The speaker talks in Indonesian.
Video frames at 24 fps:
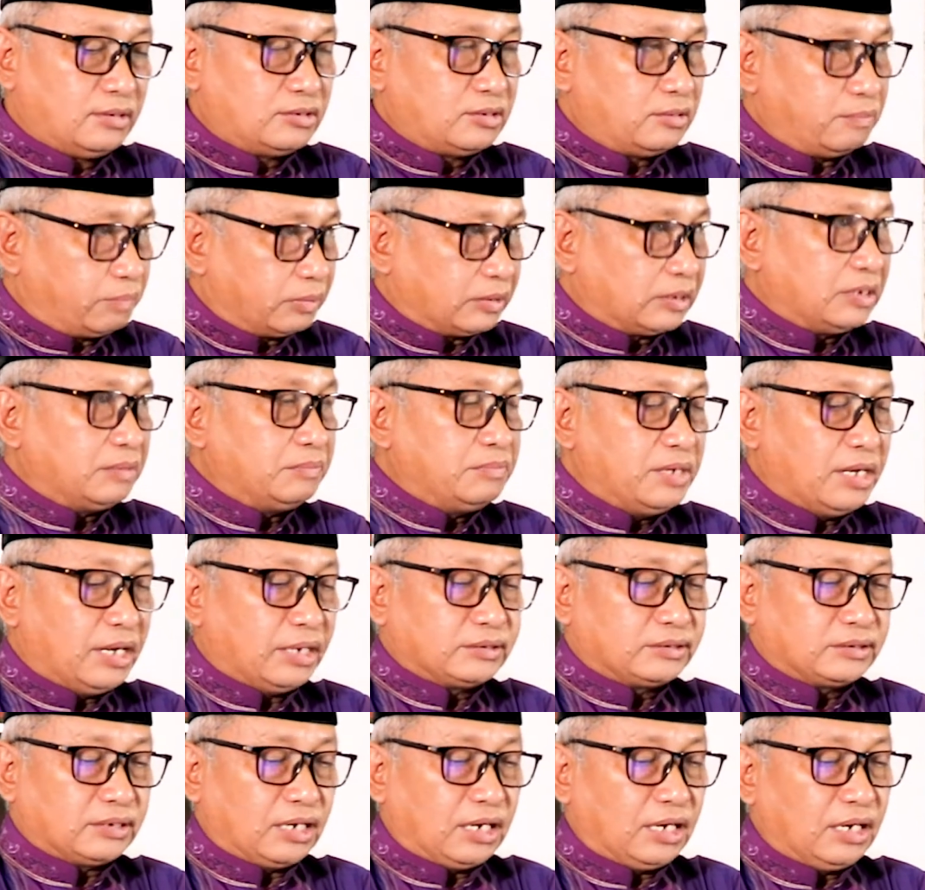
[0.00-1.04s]
seperti
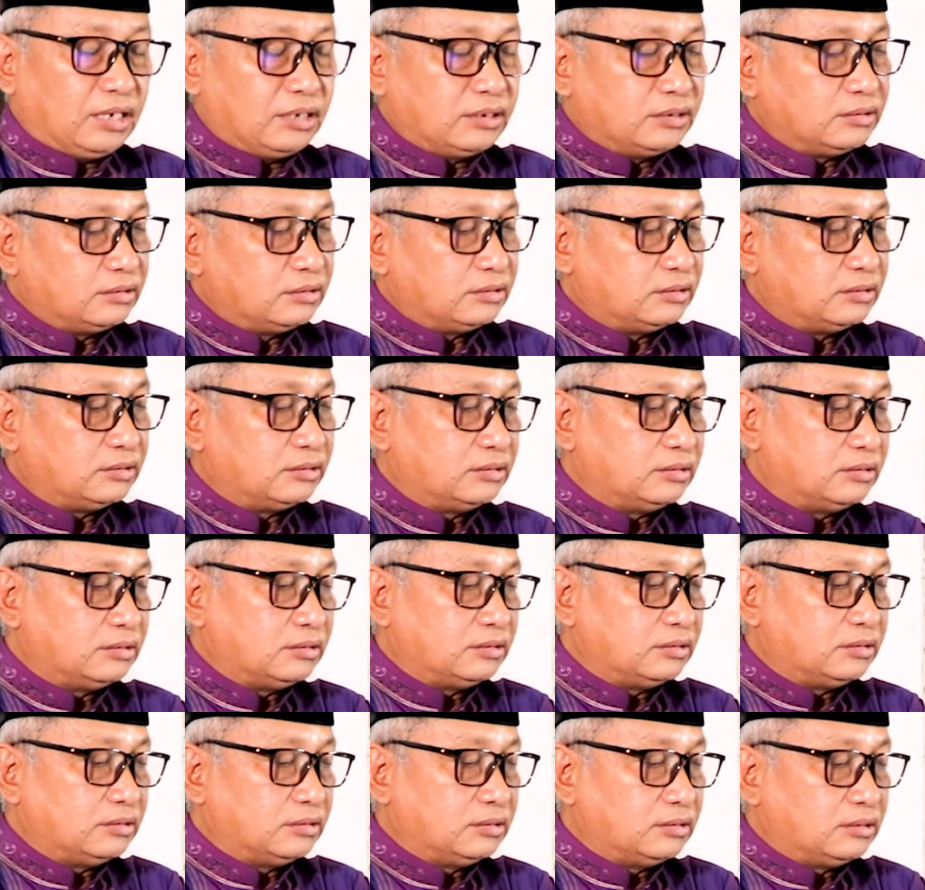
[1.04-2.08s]
biasa
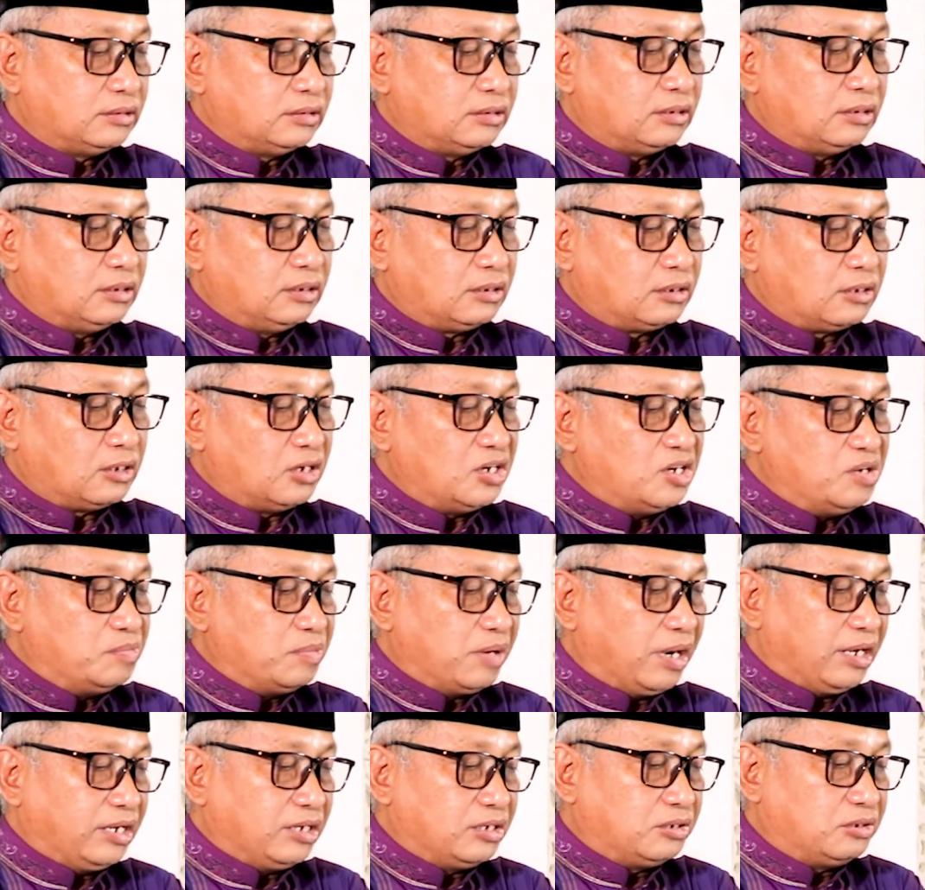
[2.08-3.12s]

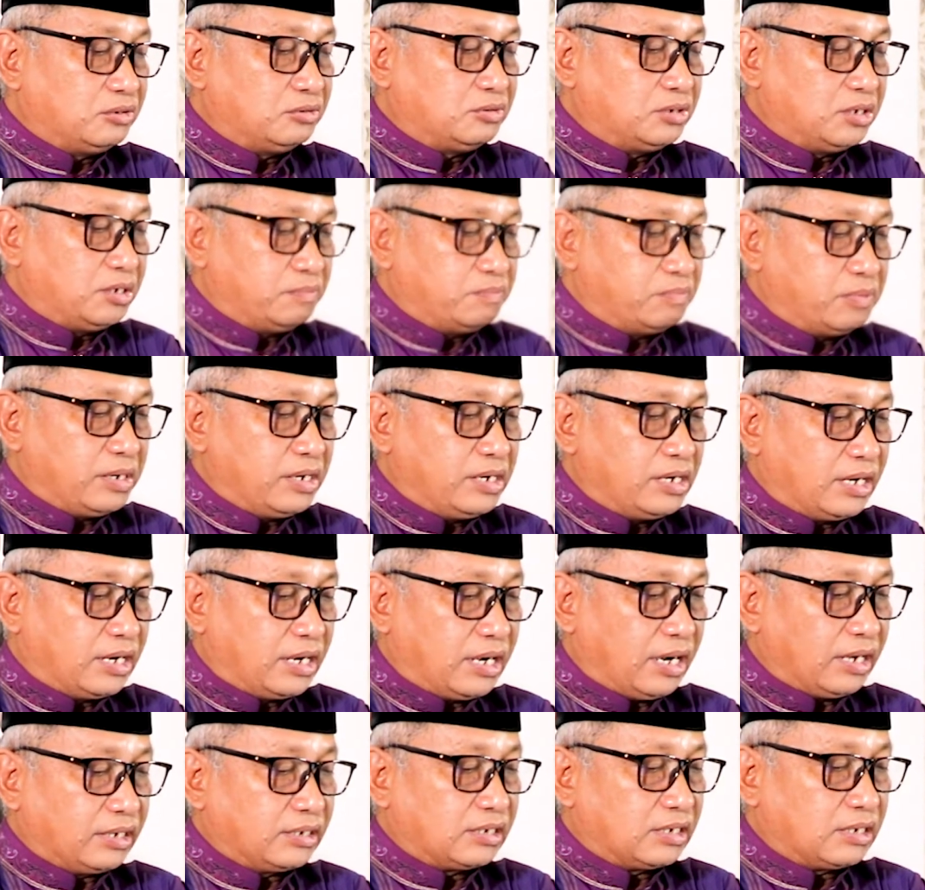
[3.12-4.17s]
ghanimah itu
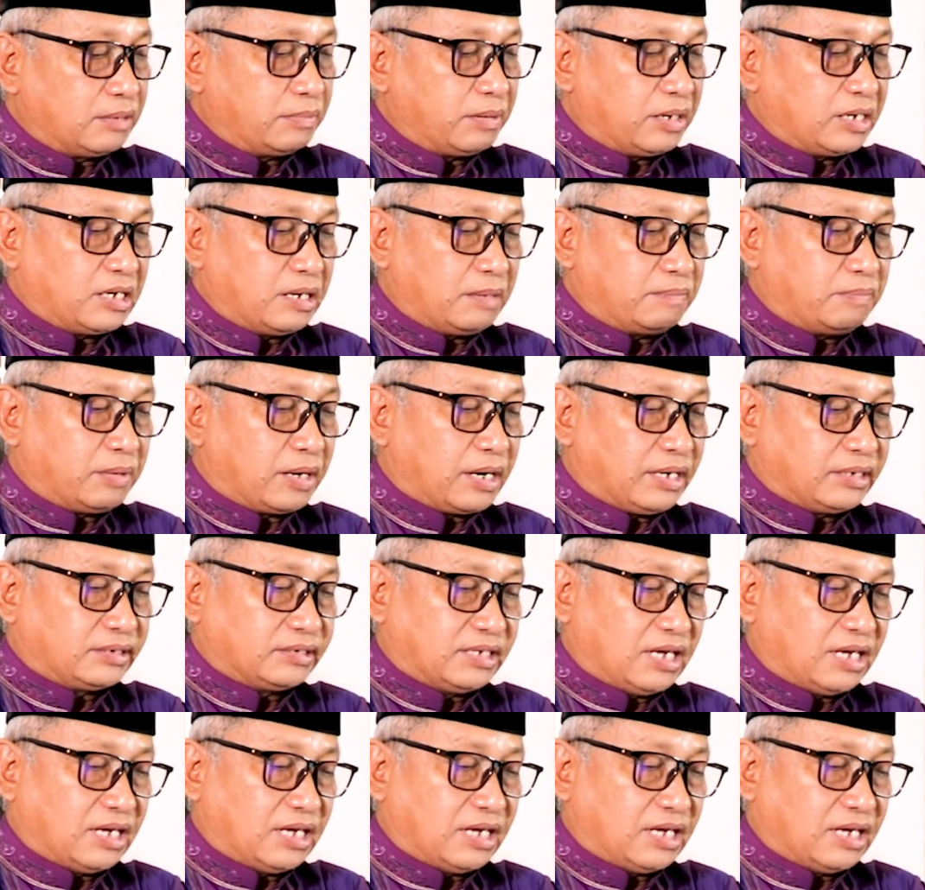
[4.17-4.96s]
diberikan kepada para